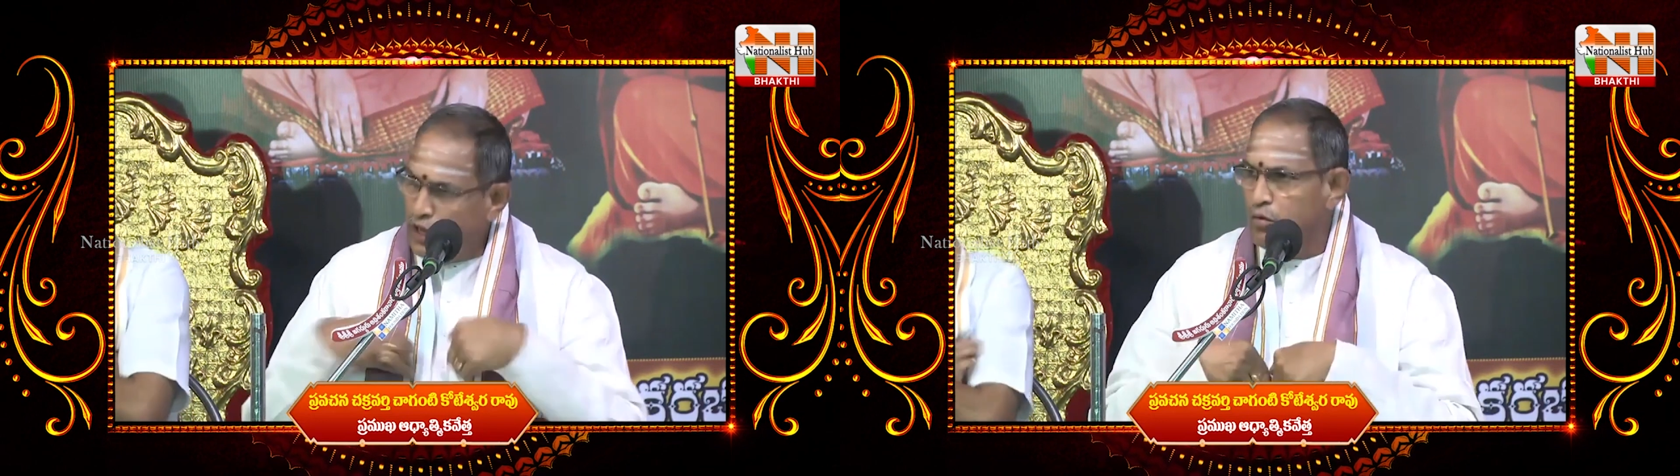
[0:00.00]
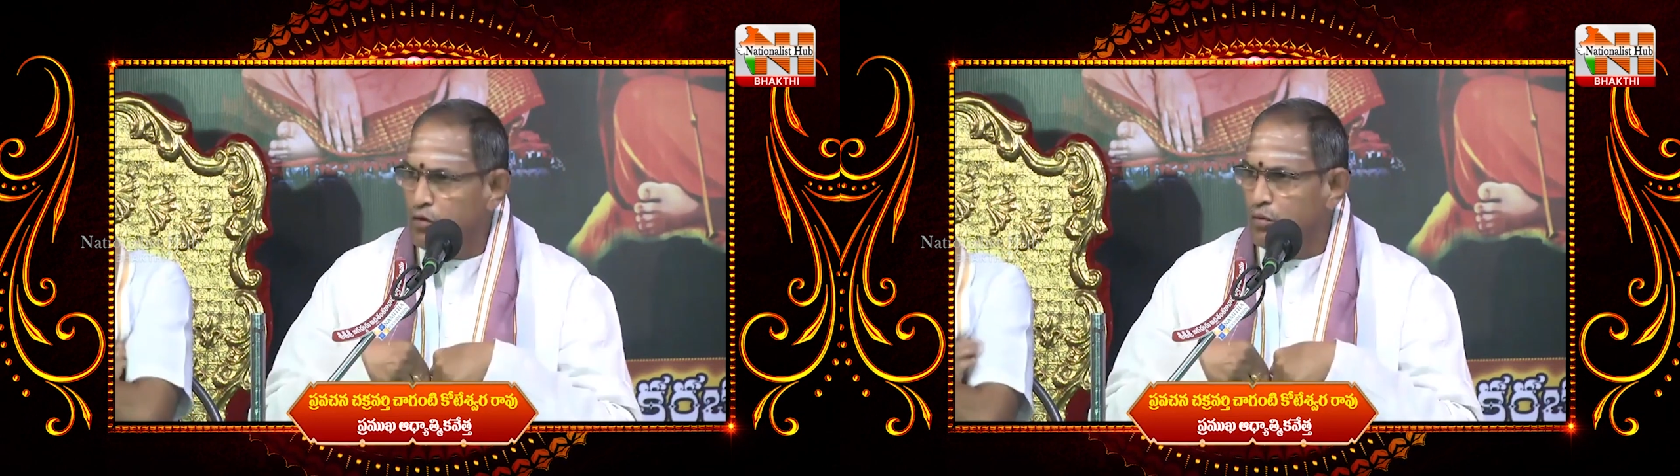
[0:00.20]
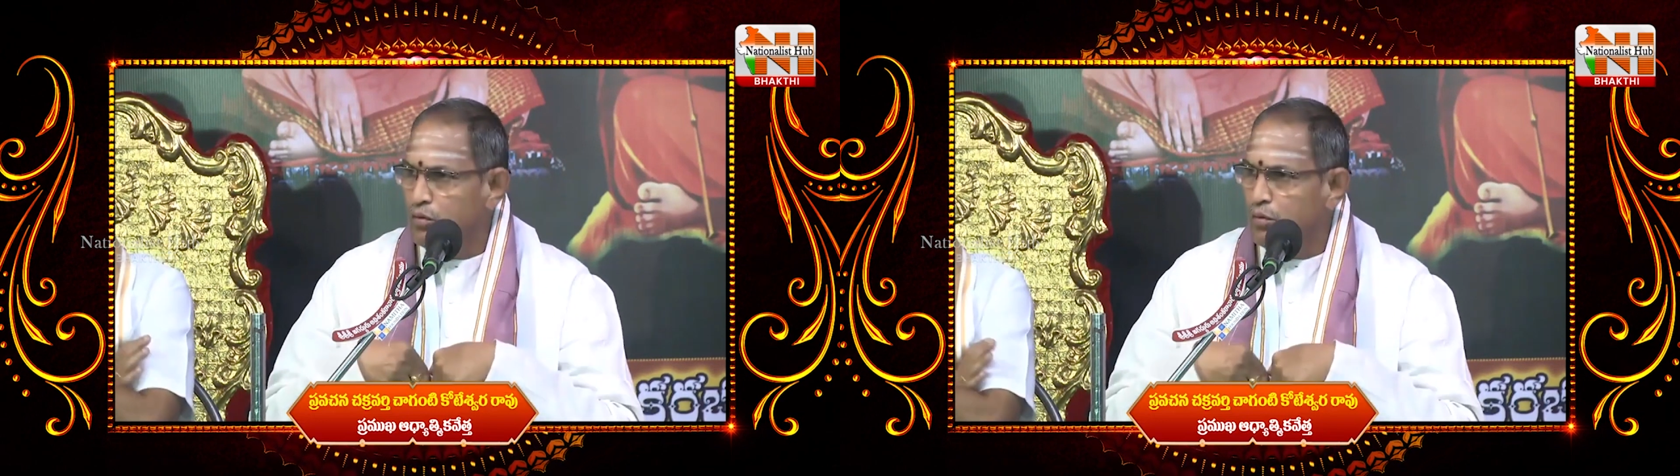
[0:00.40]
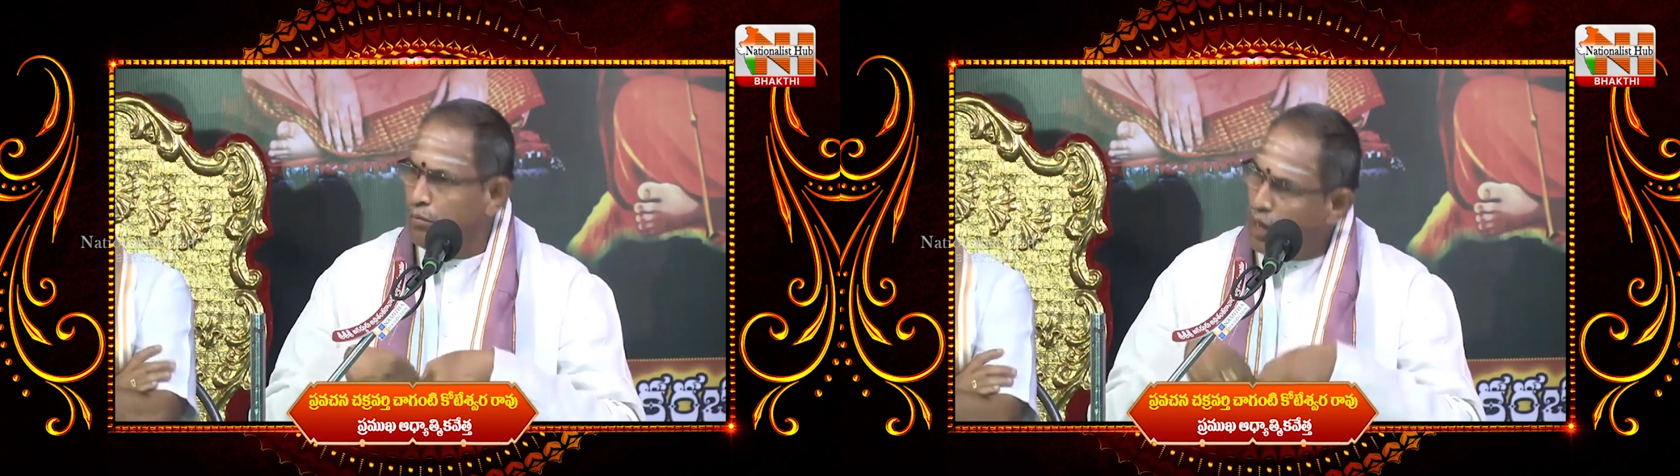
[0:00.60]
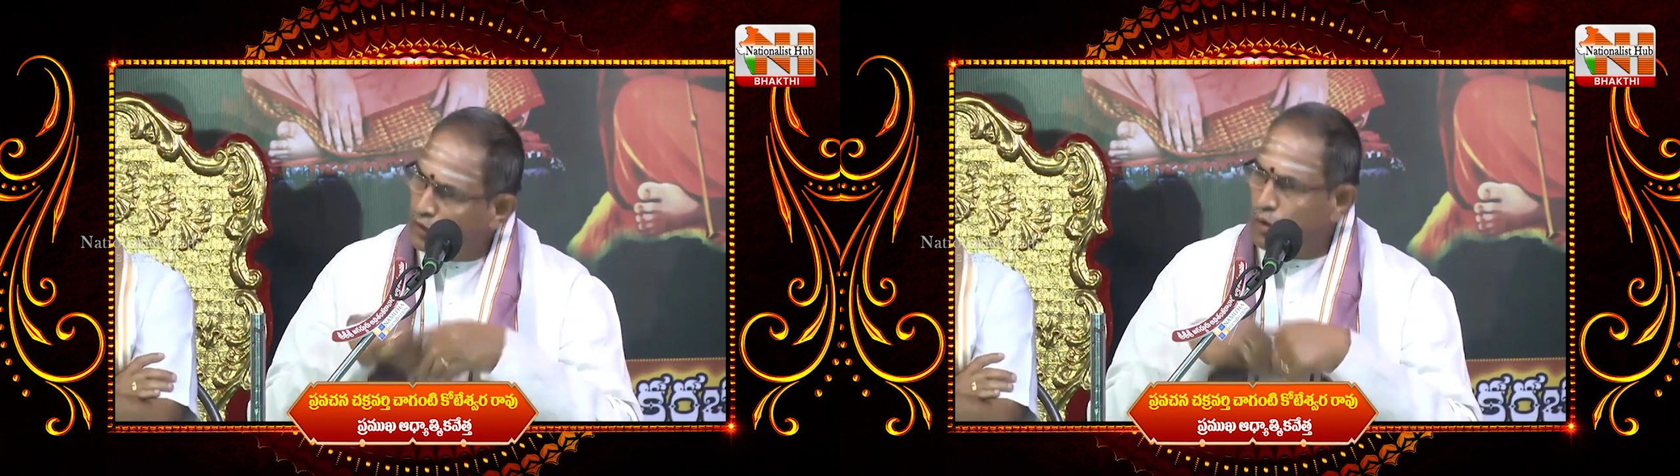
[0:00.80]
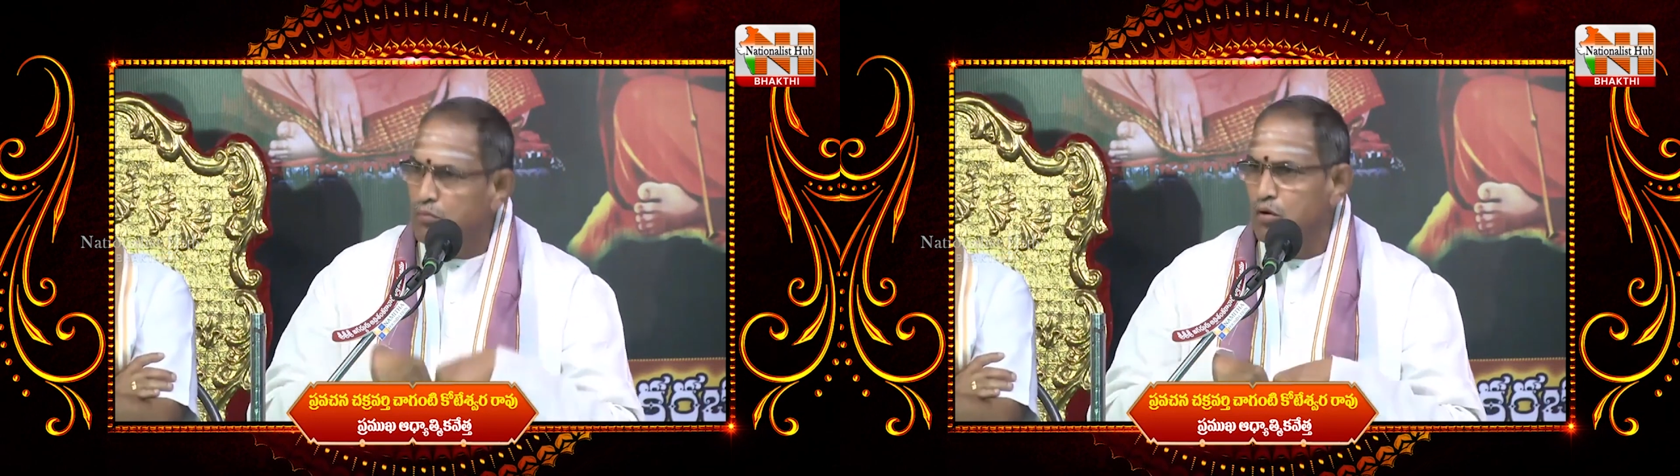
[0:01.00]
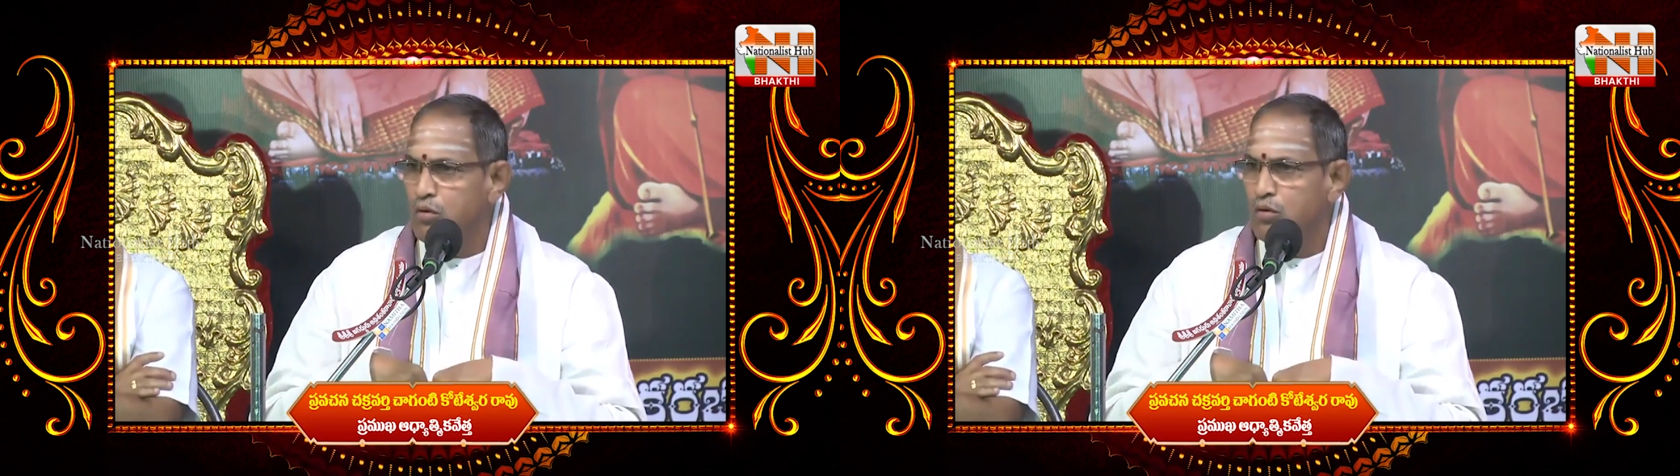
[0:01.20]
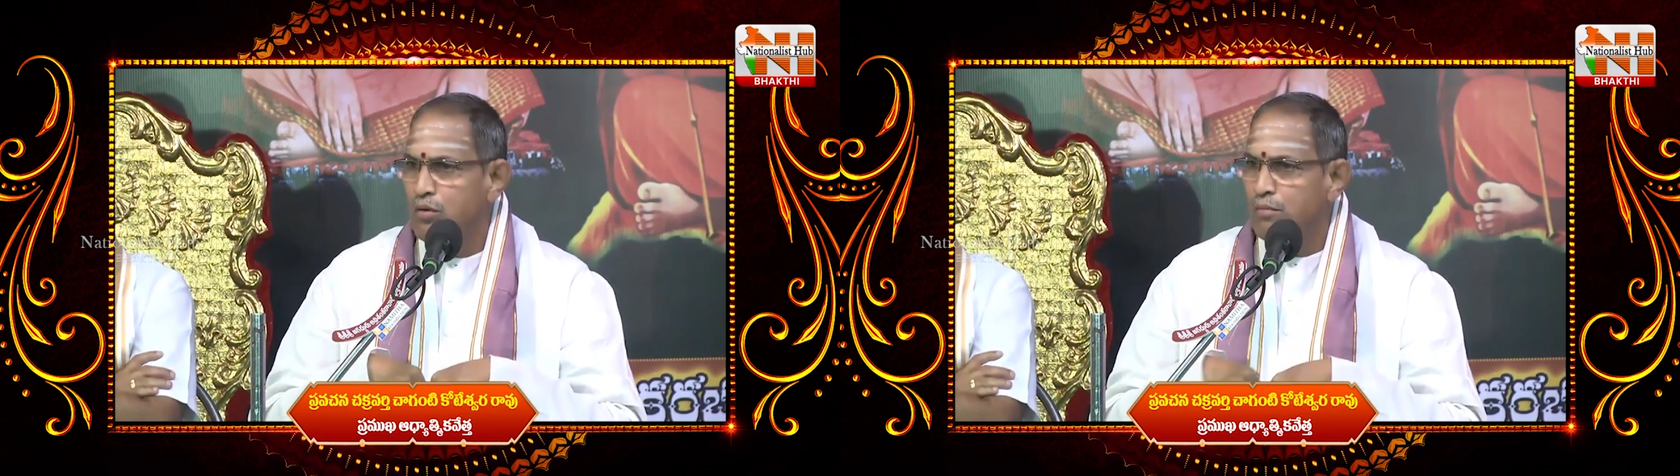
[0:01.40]
నేను మా
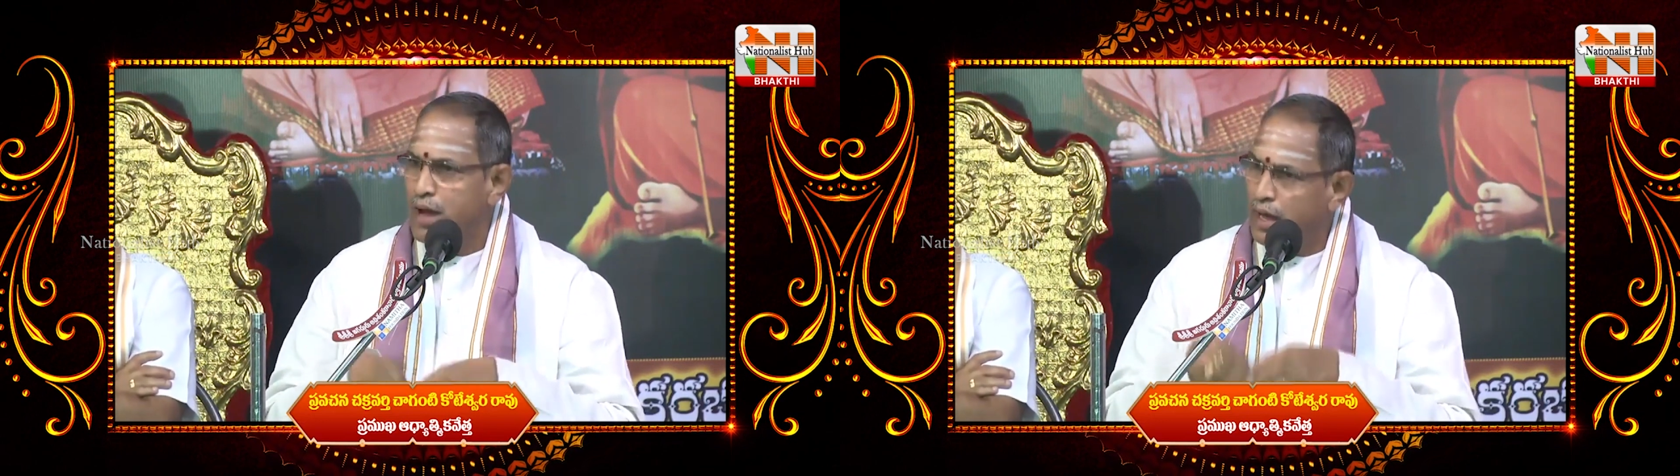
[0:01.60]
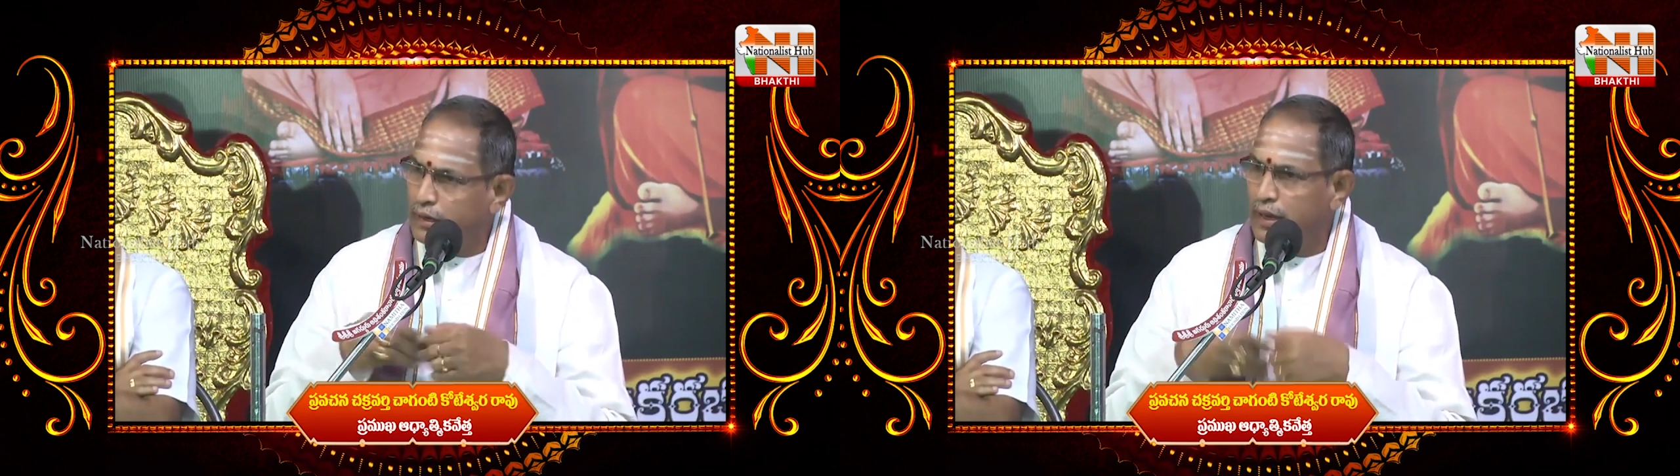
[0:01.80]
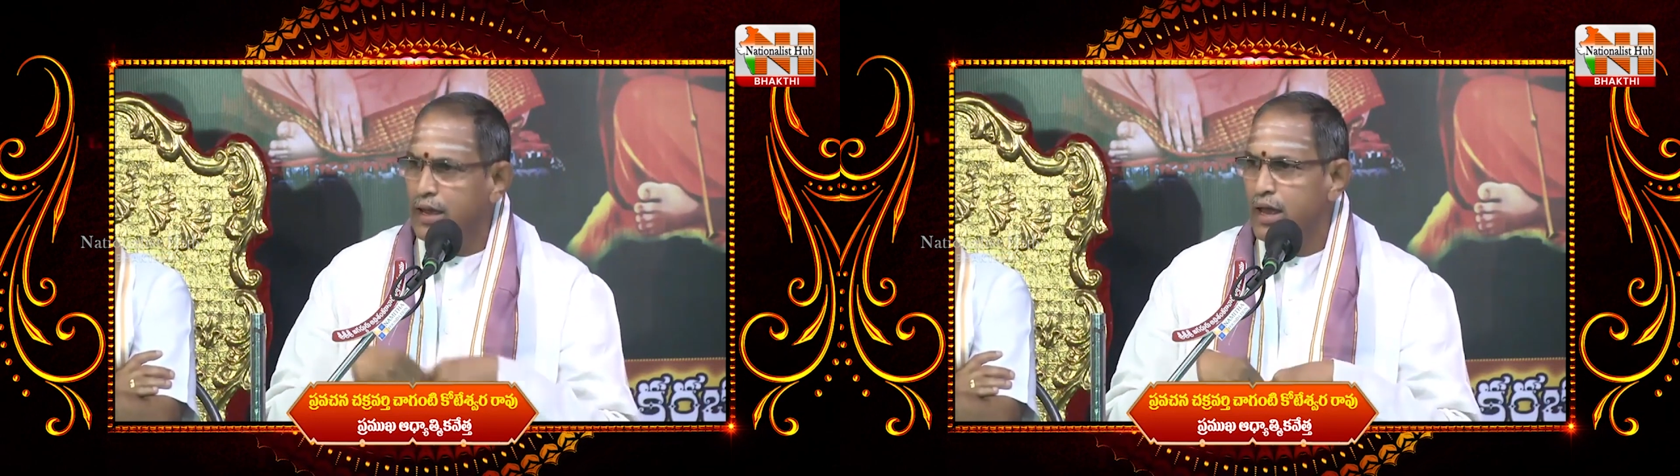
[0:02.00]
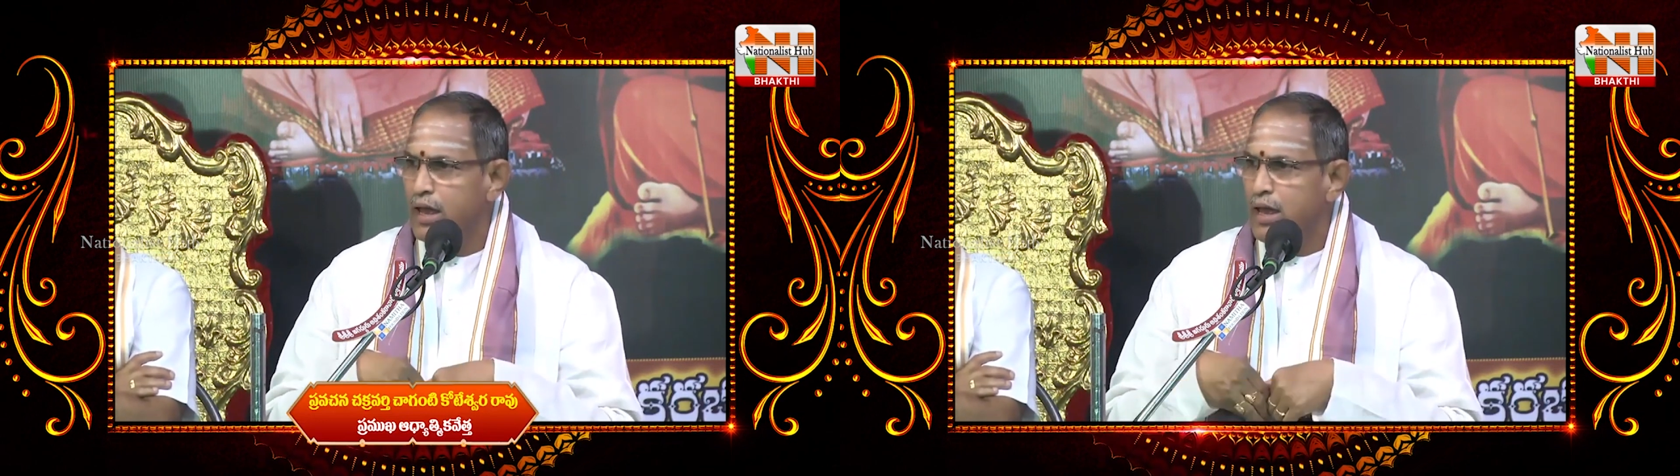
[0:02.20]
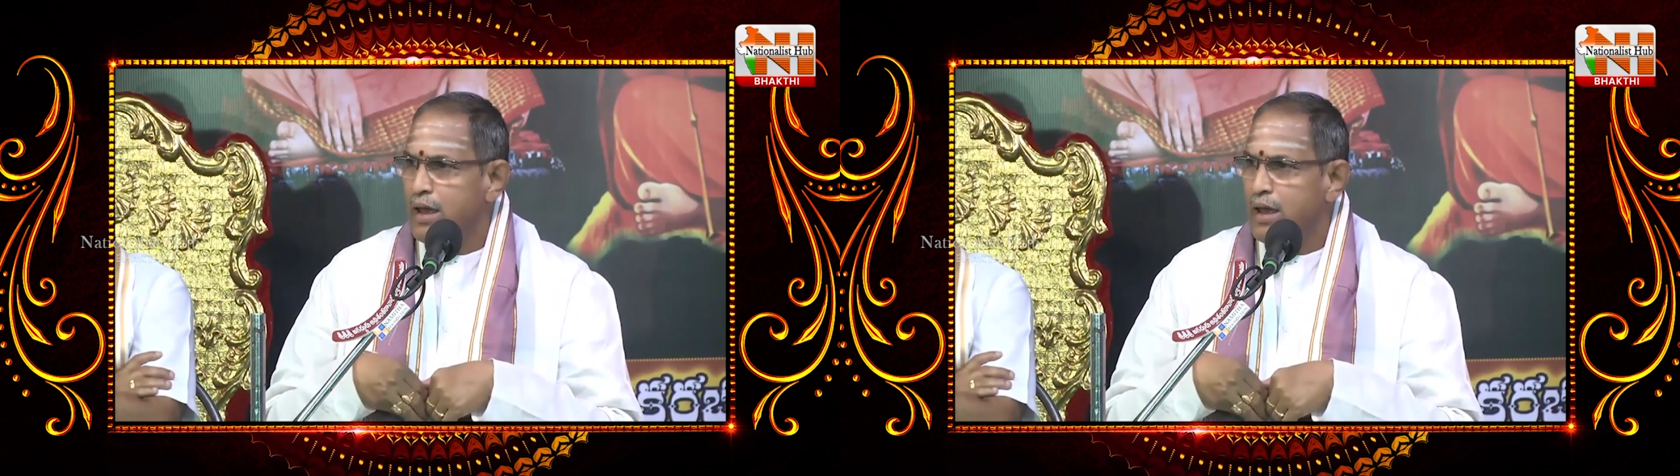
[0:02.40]
తమ్ముడు మా అన్నయ్య